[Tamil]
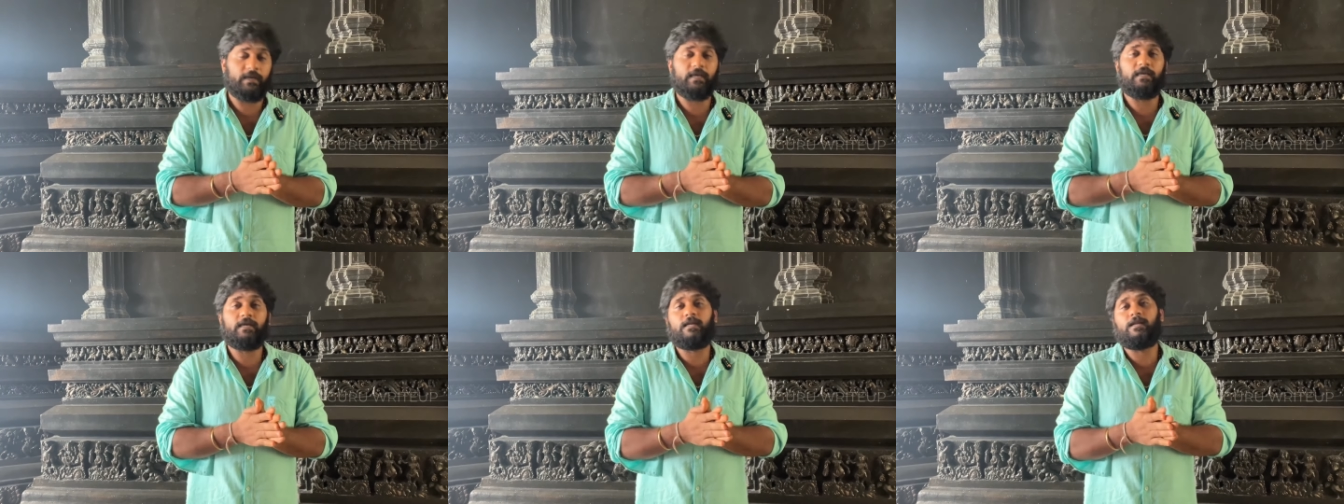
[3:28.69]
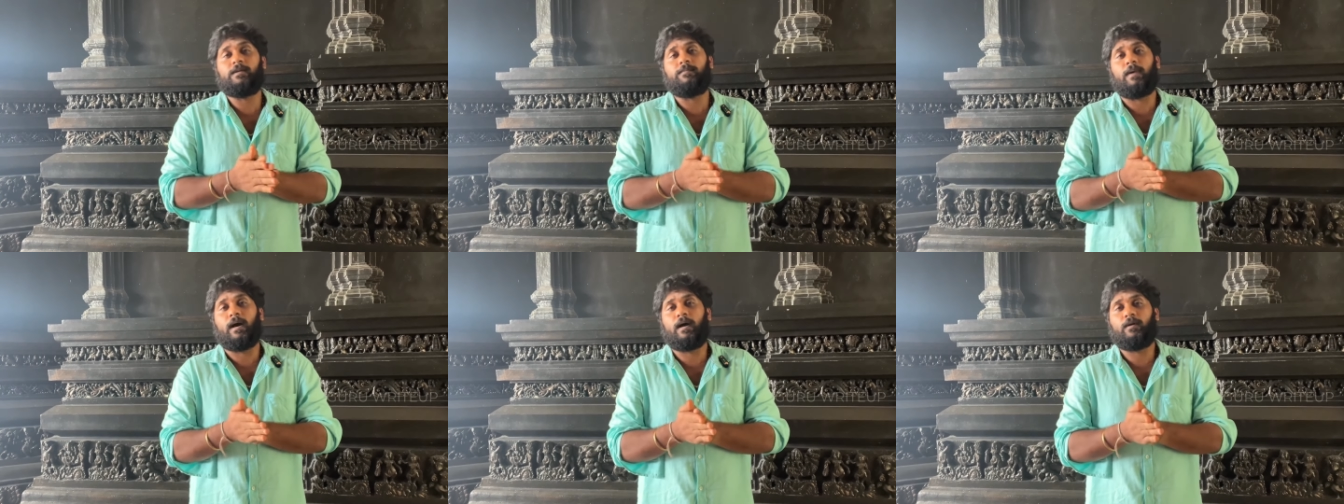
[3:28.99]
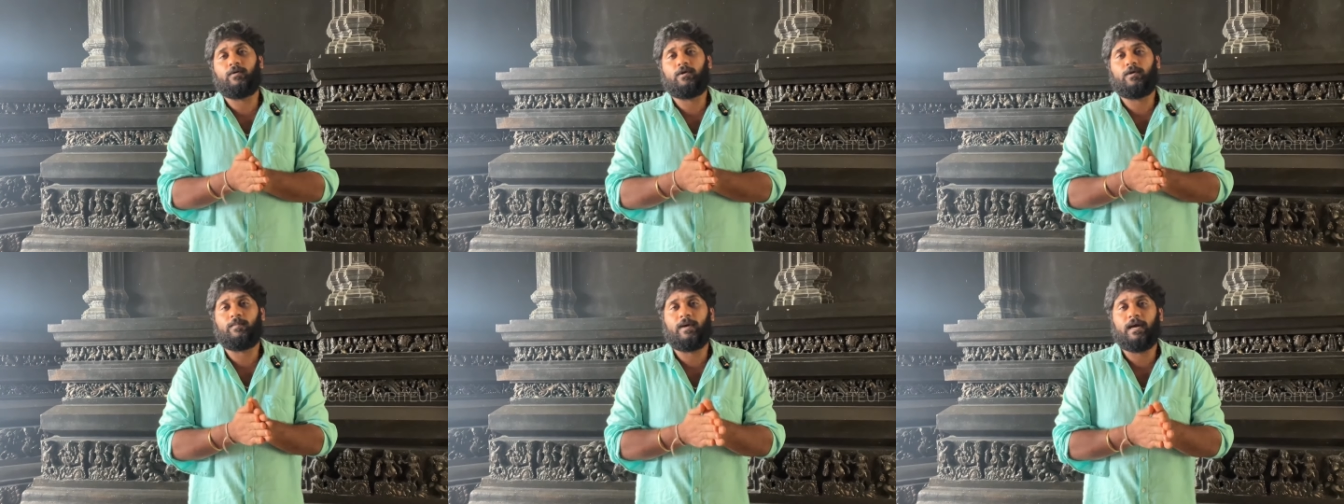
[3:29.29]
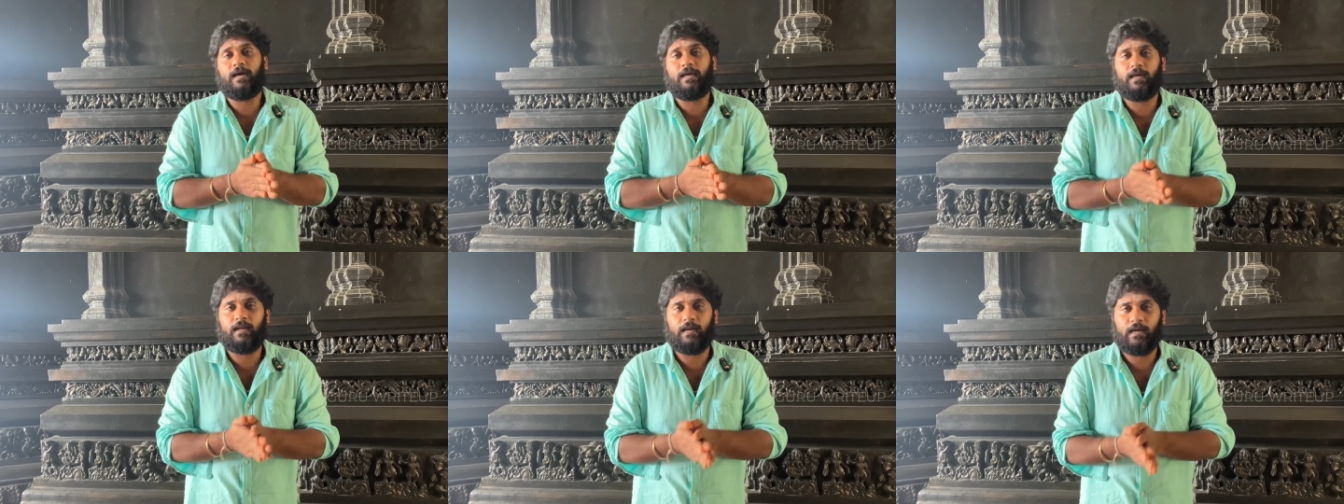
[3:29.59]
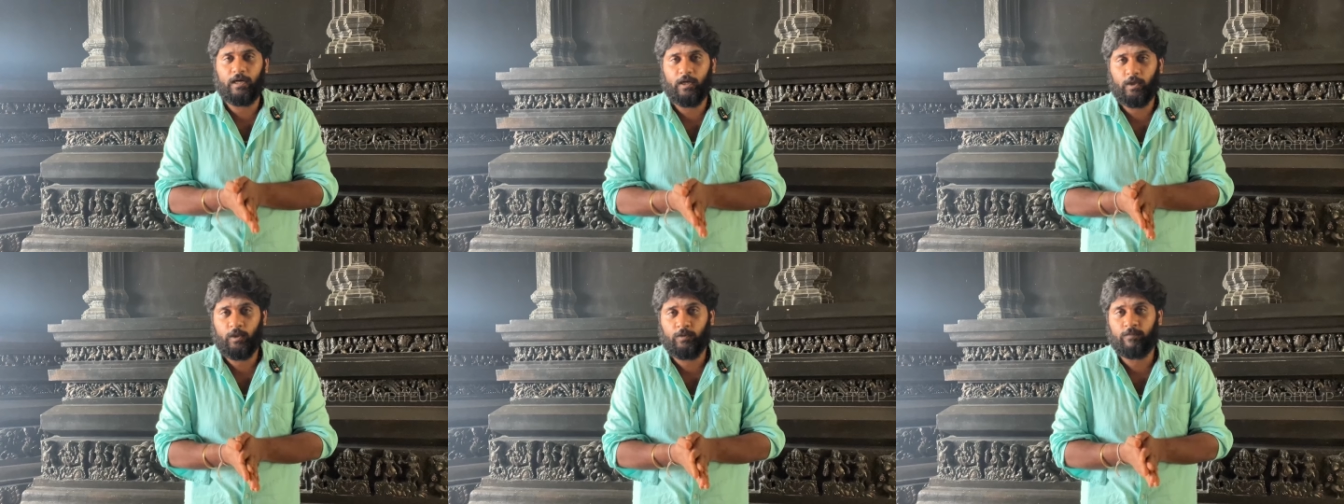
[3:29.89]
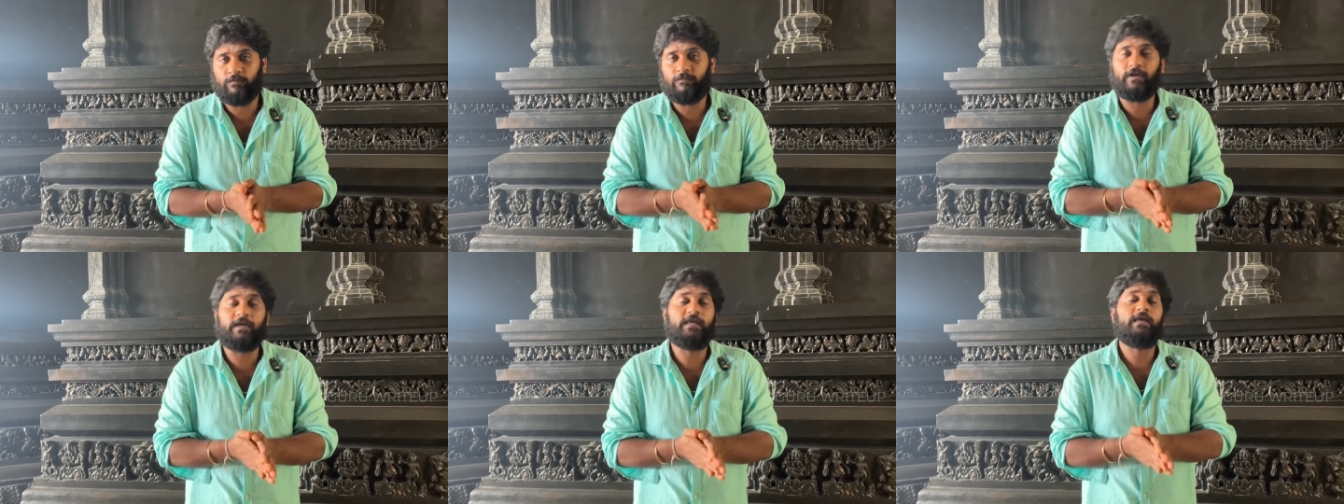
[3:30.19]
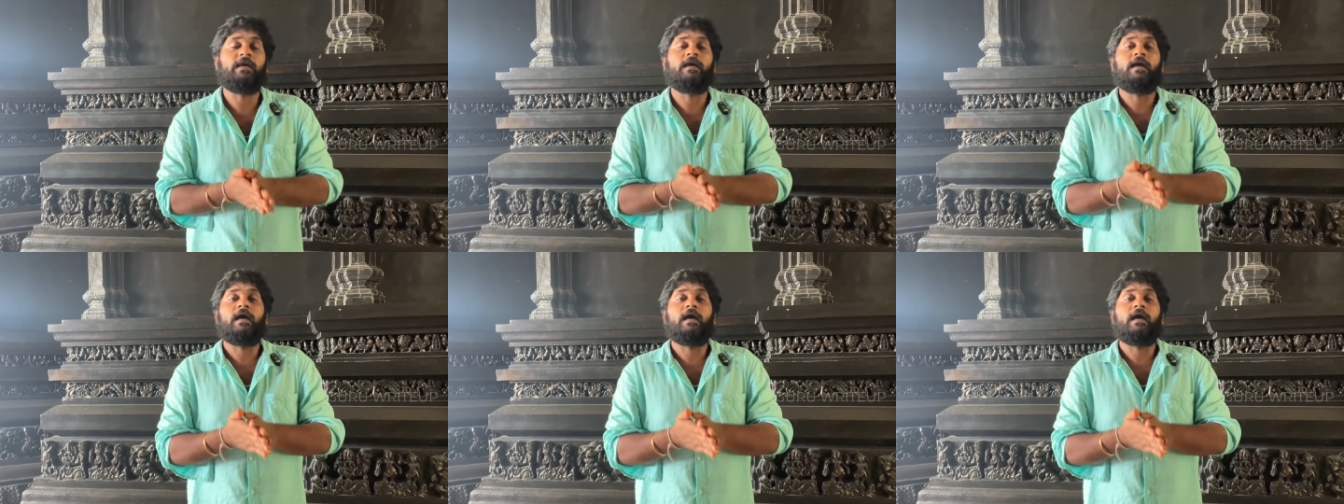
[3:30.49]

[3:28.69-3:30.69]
மையல் மானுடமாயா நடங்கும்படி